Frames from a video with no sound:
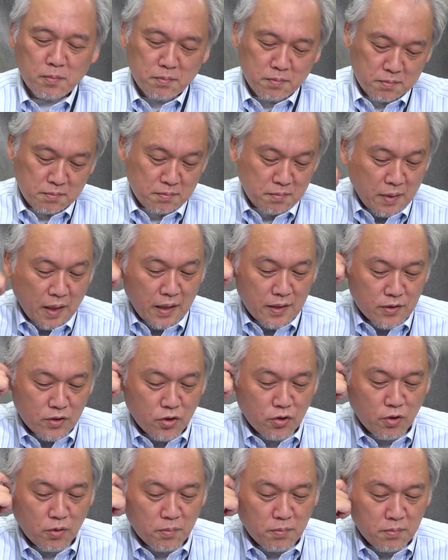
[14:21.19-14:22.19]
い、まあ
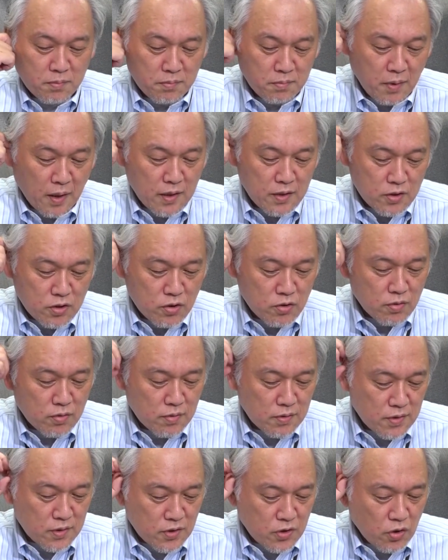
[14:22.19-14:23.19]
ちょっとまあ一
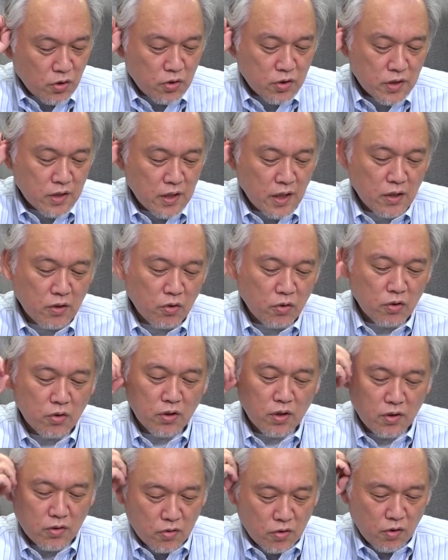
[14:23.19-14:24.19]
応正直なところ
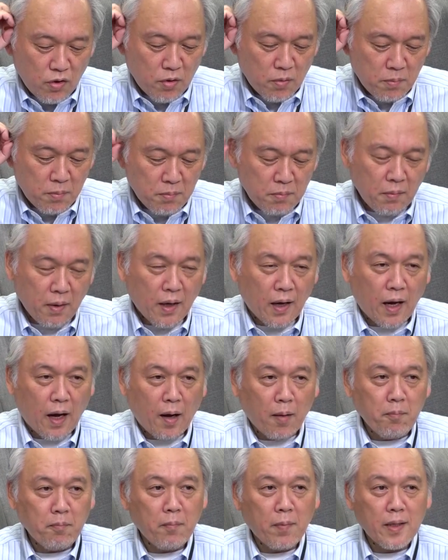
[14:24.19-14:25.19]
で言うと、ま
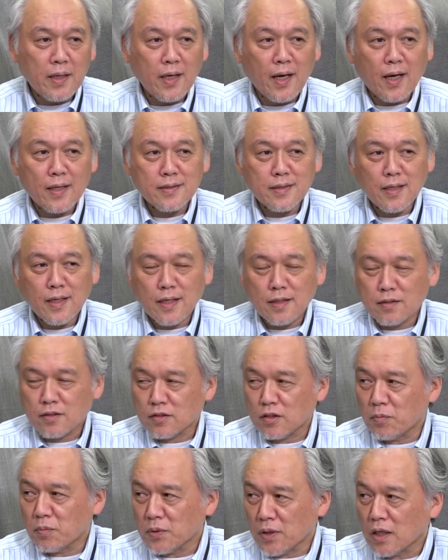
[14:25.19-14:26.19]
ああんまり焦らなく
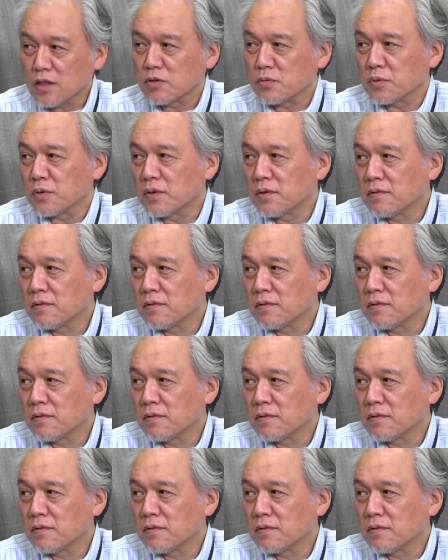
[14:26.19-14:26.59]
ても大丈夫。い